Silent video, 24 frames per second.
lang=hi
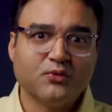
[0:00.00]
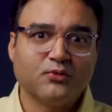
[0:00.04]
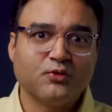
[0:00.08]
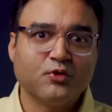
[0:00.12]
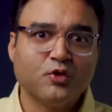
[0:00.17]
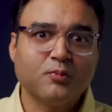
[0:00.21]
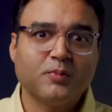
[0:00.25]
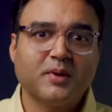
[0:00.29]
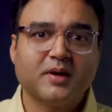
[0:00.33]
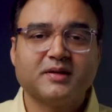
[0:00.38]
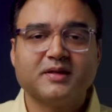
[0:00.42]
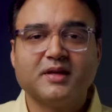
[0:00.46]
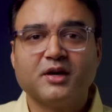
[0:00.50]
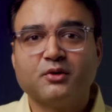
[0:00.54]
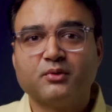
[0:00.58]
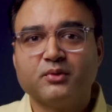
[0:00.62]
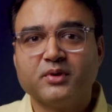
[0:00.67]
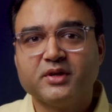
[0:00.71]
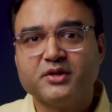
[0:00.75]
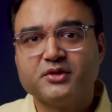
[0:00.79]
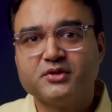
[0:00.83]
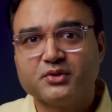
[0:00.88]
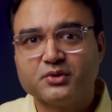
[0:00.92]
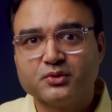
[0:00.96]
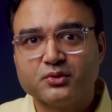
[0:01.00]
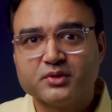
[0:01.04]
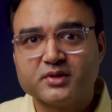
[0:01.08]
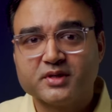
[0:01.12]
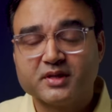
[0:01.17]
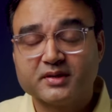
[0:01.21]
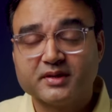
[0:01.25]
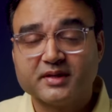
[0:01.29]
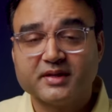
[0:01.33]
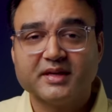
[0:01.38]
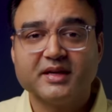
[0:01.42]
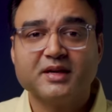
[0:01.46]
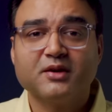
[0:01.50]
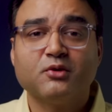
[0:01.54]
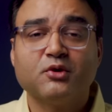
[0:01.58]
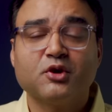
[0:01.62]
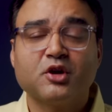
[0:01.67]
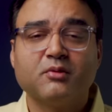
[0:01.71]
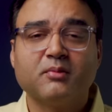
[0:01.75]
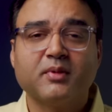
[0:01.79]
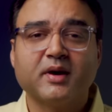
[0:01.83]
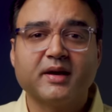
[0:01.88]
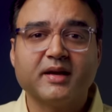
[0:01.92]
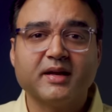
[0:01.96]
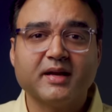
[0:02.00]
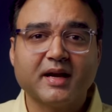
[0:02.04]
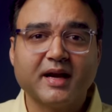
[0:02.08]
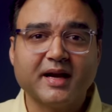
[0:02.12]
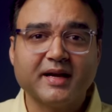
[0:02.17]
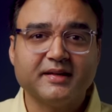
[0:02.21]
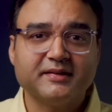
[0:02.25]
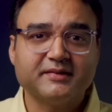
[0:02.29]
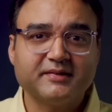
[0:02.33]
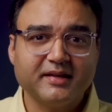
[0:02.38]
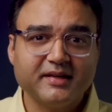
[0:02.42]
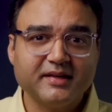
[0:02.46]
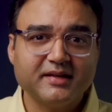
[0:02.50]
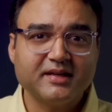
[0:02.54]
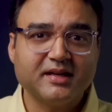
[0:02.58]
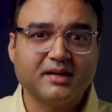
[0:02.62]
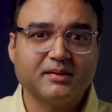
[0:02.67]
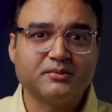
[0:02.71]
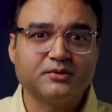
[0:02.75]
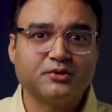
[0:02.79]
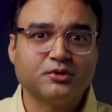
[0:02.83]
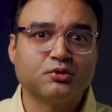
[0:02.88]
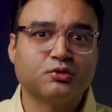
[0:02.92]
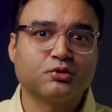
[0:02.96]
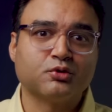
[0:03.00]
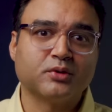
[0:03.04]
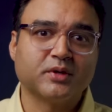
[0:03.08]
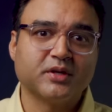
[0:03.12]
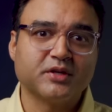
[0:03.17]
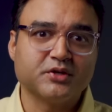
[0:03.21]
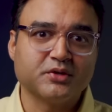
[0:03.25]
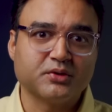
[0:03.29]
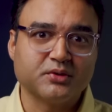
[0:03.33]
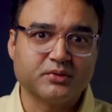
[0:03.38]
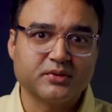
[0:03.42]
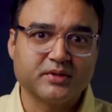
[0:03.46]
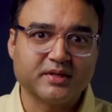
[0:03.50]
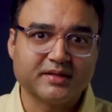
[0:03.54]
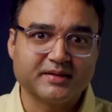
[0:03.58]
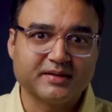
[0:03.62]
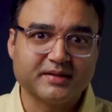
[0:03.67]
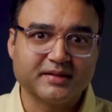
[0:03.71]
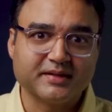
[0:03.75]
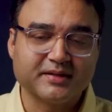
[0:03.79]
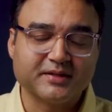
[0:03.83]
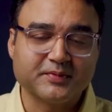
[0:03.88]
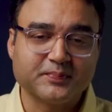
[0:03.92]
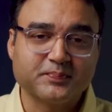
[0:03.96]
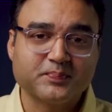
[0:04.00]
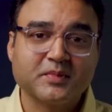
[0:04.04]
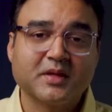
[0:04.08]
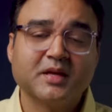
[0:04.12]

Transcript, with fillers: वो पैदा होनी शुरू हो जाती हैं और हमारी आईसाइट कमज़ोर होनी शुरू हो जाती है